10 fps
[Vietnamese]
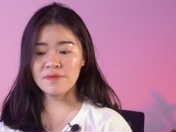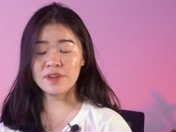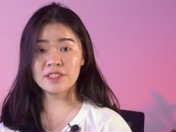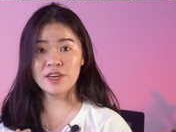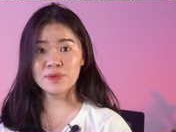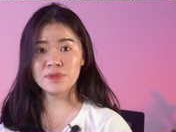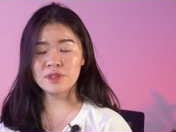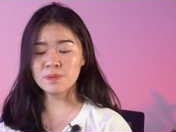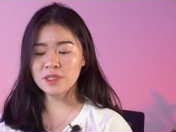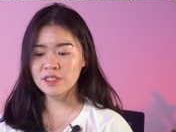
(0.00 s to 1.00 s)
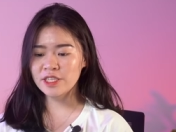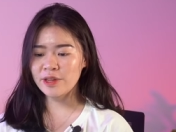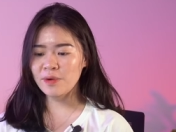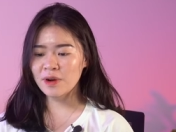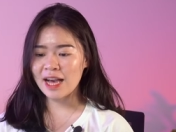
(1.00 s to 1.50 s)
Việc trao đổi token
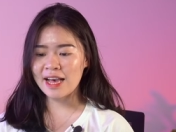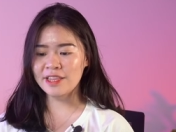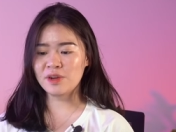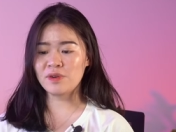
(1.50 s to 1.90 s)
trên OK thì